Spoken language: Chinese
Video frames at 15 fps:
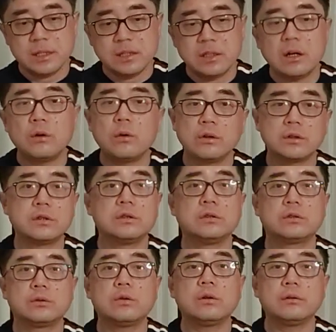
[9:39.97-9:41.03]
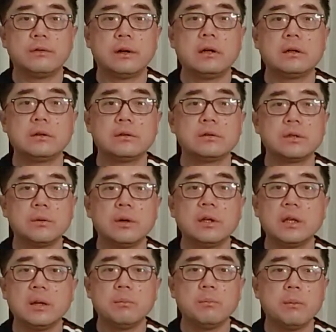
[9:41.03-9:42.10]
效果是对方就认为
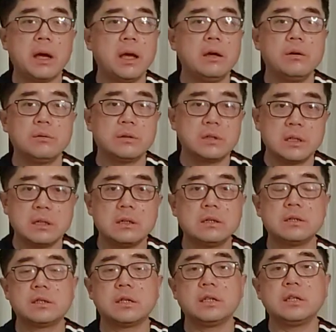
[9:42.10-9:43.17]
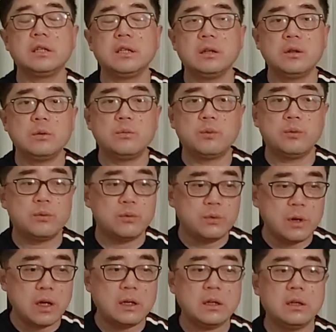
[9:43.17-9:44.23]
你没有任何诚意，你都不
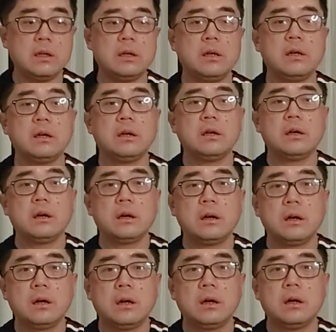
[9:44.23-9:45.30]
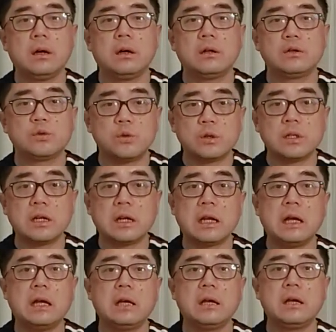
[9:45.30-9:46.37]
愿意，呃，坐下
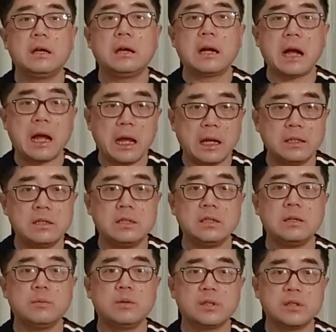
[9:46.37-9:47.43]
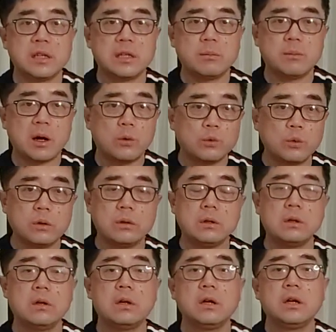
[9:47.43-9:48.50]
来改进你们之间的矛盾，
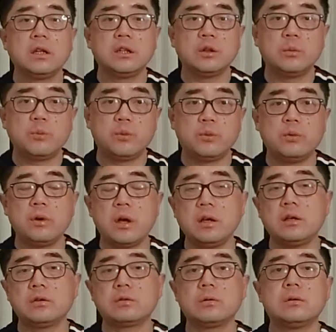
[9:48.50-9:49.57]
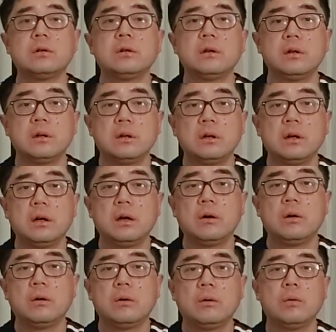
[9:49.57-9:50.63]
你都不愿意说，啊，
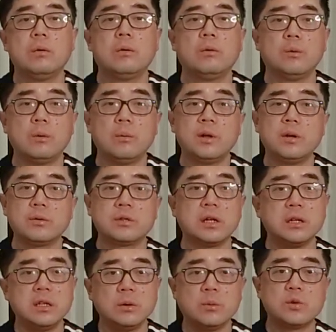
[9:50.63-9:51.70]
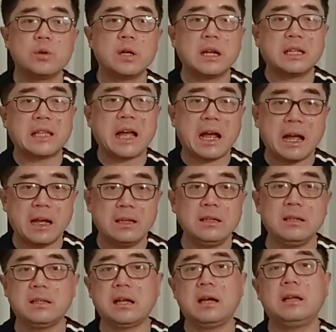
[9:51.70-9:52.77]
我我们有诚意，我们坐下来谈
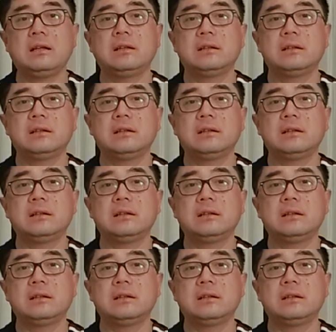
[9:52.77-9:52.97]
一谈。